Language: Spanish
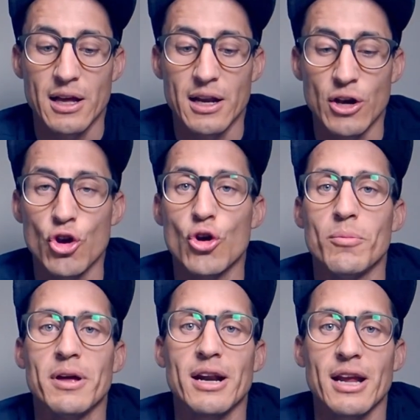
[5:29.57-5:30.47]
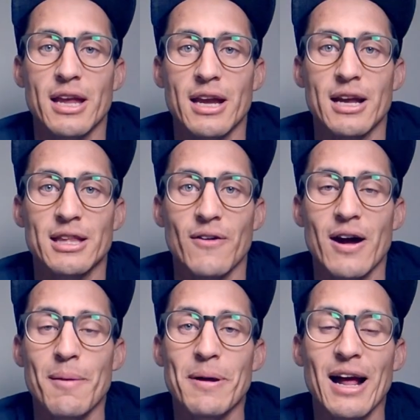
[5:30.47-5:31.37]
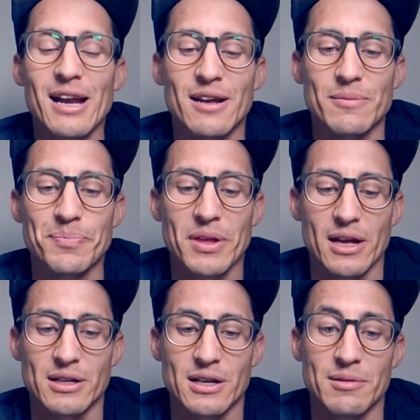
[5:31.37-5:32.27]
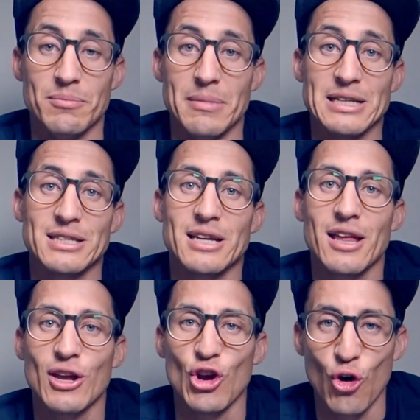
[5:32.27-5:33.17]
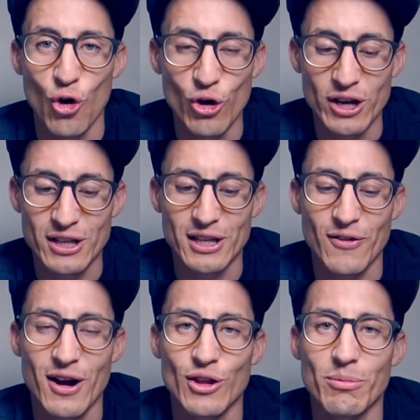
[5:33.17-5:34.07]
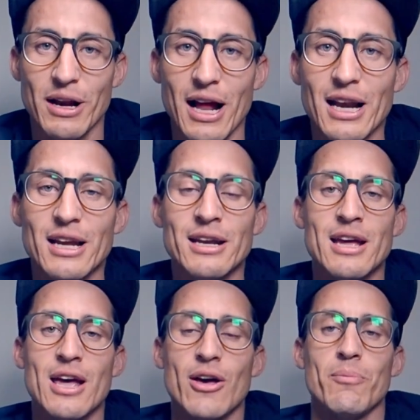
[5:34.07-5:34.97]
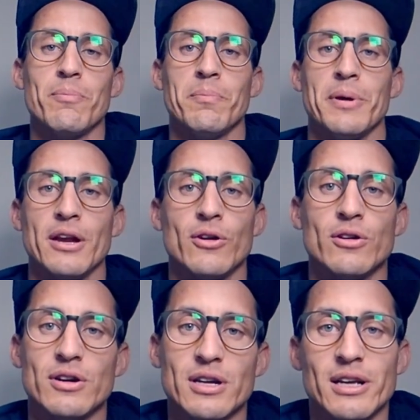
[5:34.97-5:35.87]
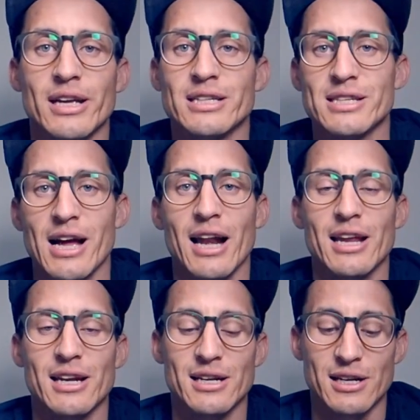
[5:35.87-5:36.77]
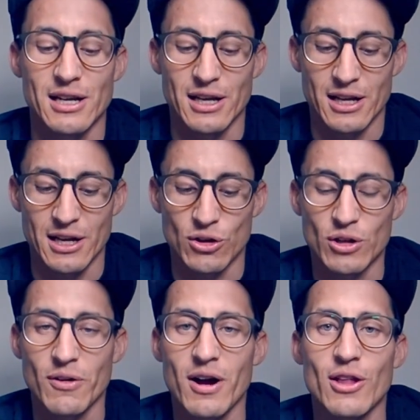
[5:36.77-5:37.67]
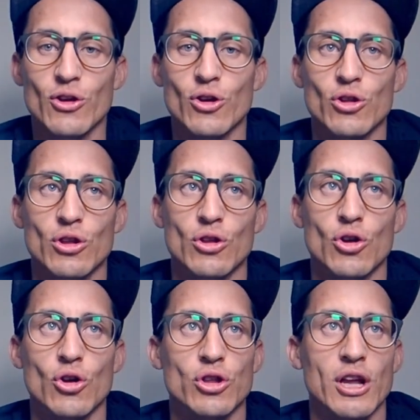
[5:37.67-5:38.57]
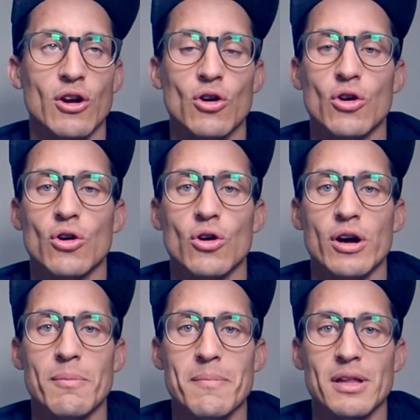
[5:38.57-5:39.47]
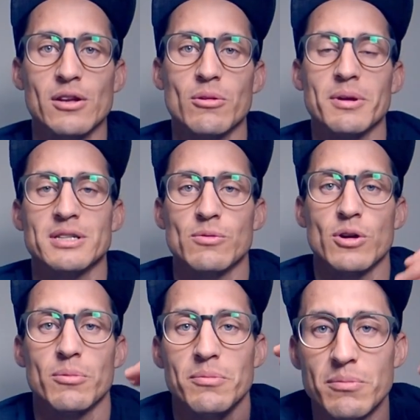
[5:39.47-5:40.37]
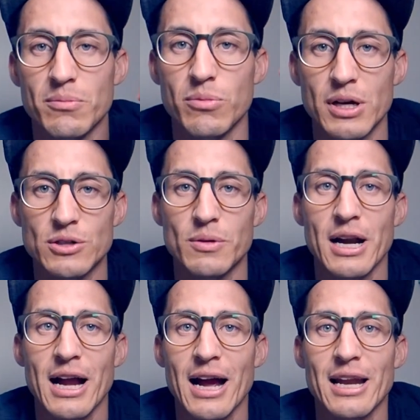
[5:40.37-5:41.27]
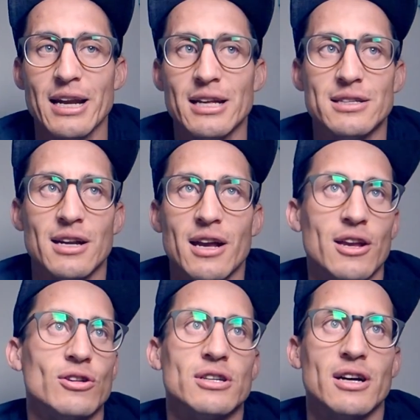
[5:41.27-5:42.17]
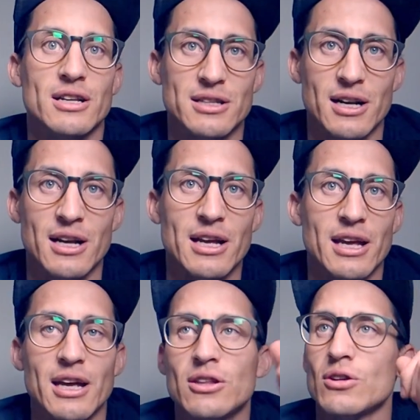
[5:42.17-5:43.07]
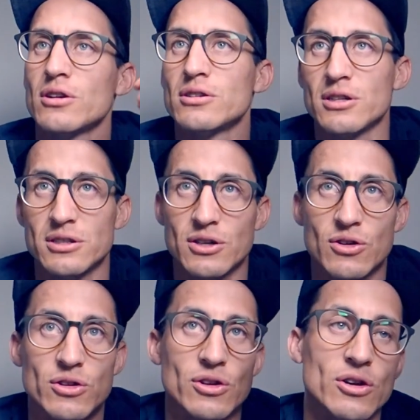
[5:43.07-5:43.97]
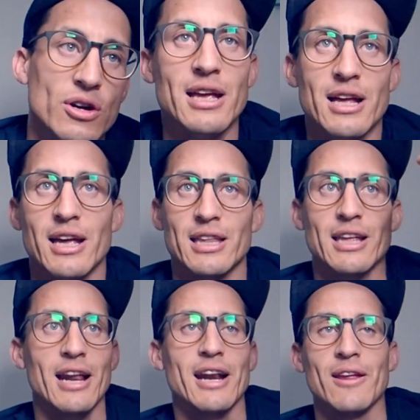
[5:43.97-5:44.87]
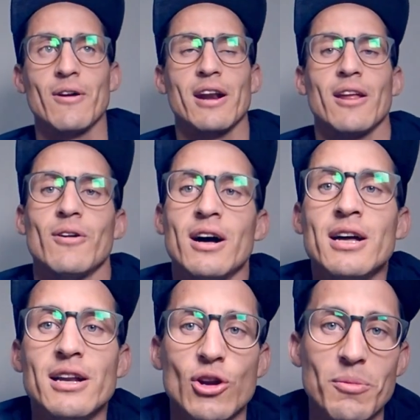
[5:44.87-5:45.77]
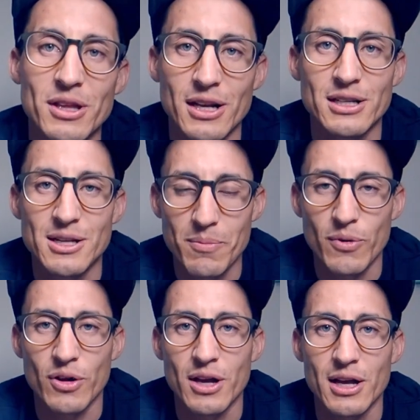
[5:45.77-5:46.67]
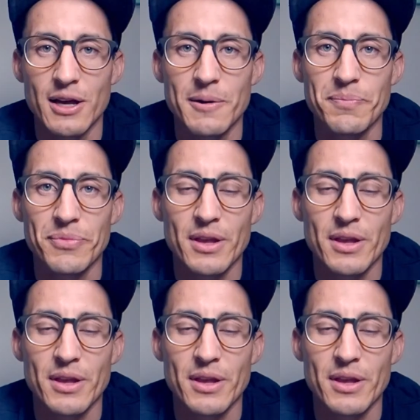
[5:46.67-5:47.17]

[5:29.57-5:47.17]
no me requiera trabajar para alguien. Más allá de que hoy esté trabajando para alguien, pero ese alguien que estoy trabajando no, lo tengo en mente como ver si, bueno, voy a subir la escalera y decir, quiero llegar a hacer esto, quiero llegar a hacer lo otro, estar arriba, arriba. No me interesa porque